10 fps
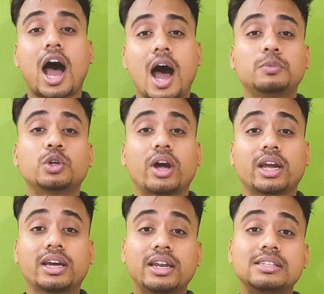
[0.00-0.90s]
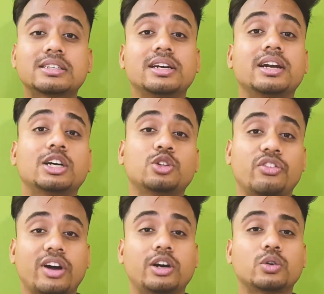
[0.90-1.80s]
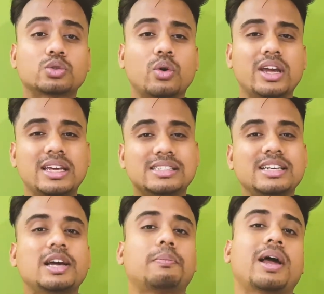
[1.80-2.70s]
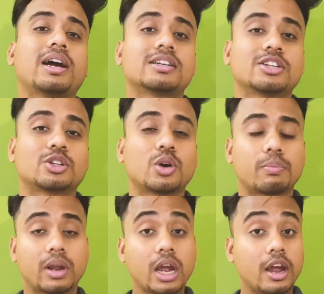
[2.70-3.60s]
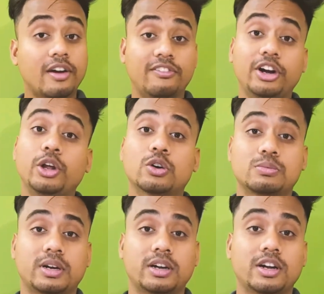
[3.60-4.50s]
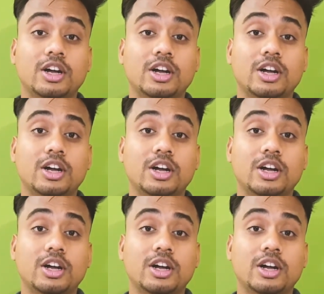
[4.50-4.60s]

आप जो है ग्रीन स्क्रीन का जो इफेक्ट है उसको ईजिली अप्लाई कर सकते हो अपने वीडियोज़ में